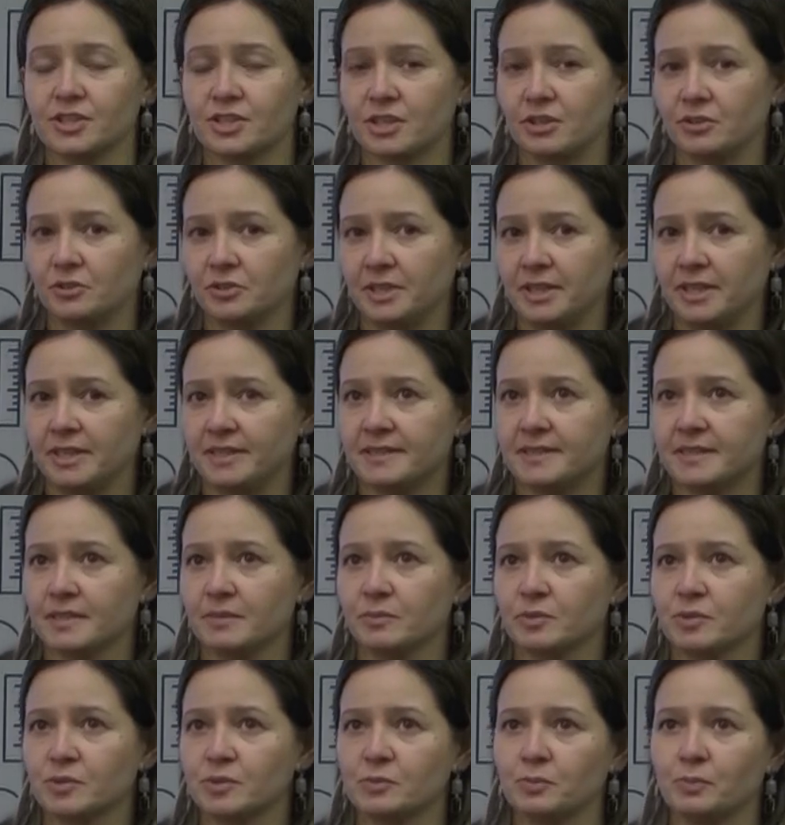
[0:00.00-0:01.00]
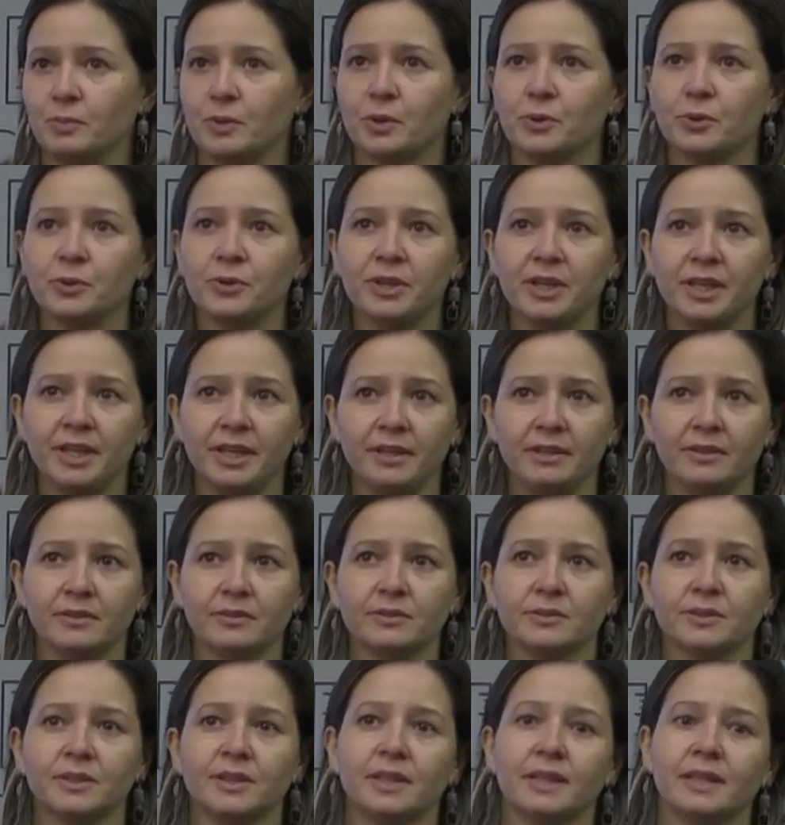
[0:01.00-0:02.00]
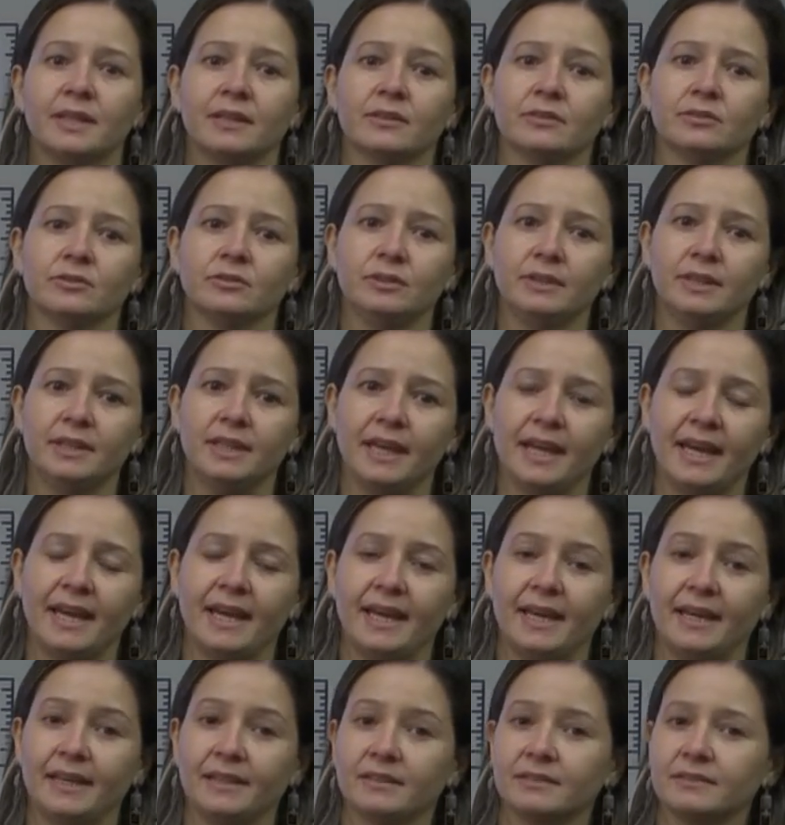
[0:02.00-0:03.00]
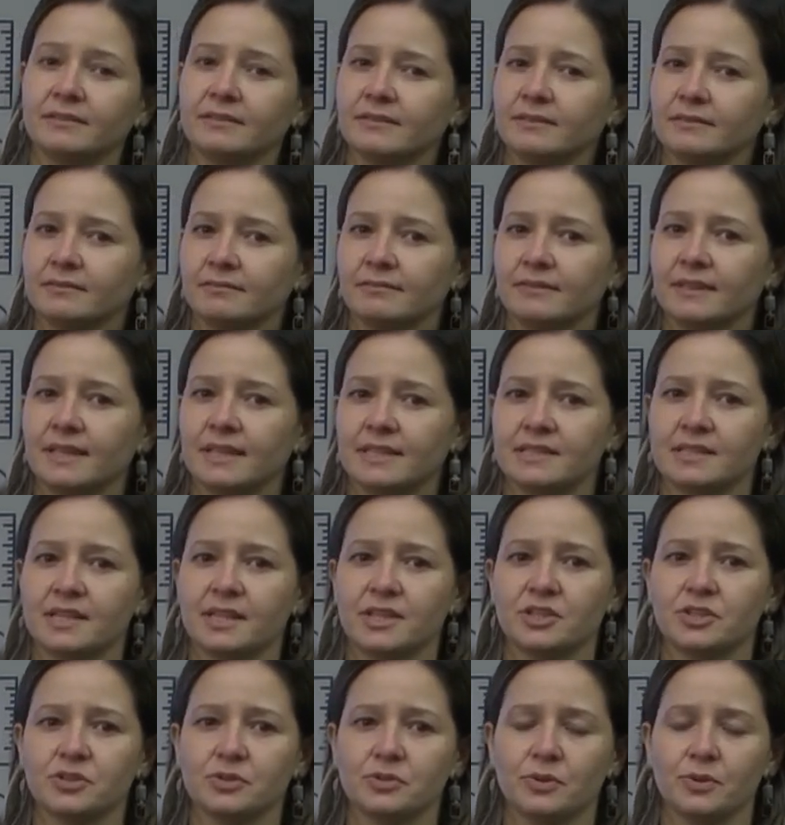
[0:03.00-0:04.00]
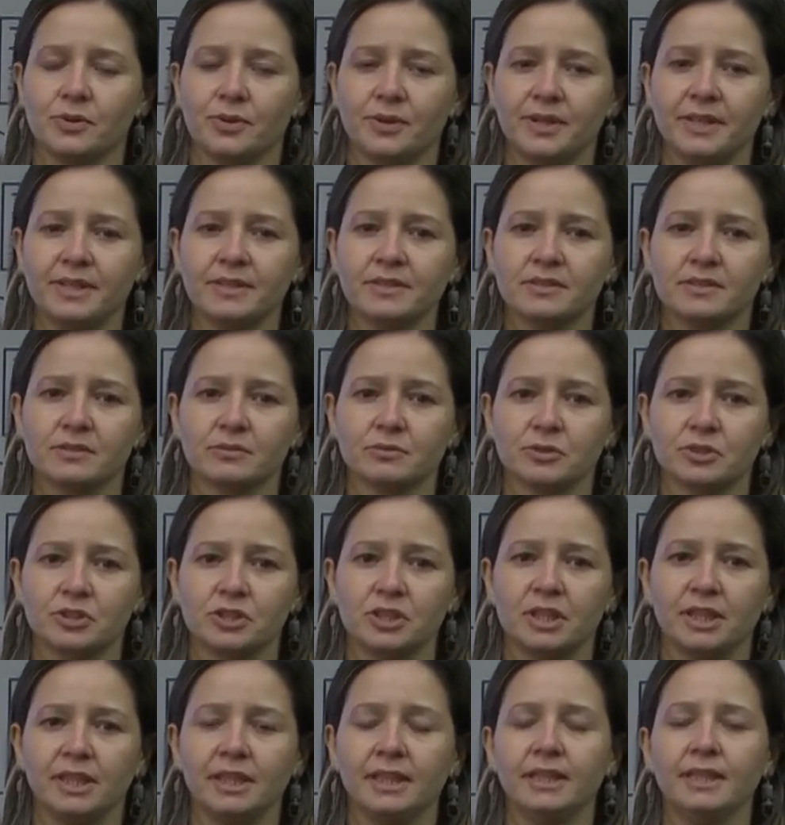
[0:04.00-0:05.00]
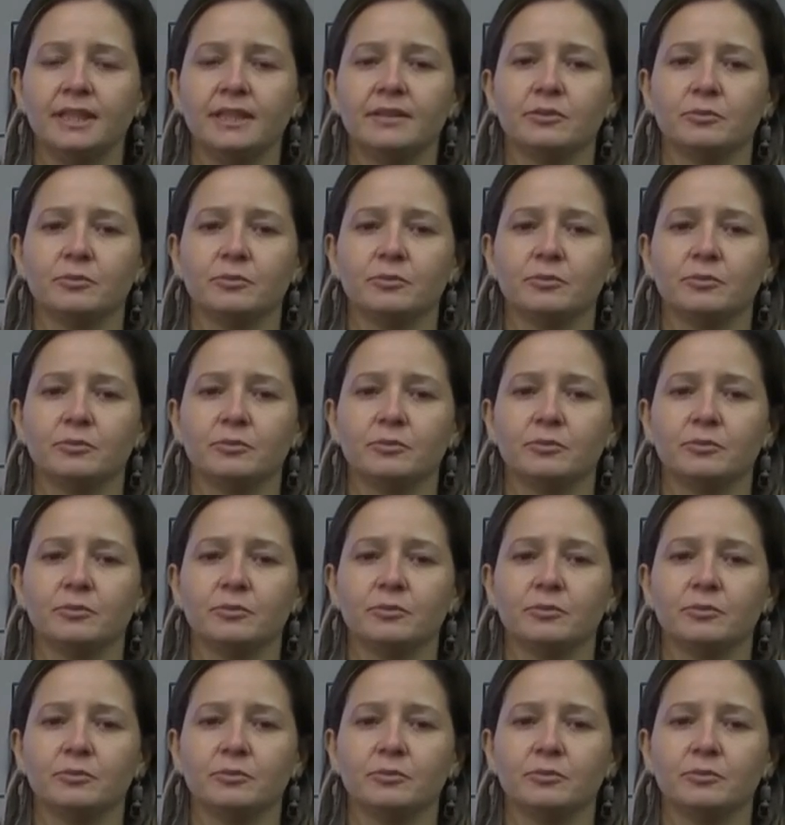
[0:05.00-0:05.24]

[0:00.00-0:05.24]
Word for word: já conhecemos um pouquinho de, das regiões do Chile,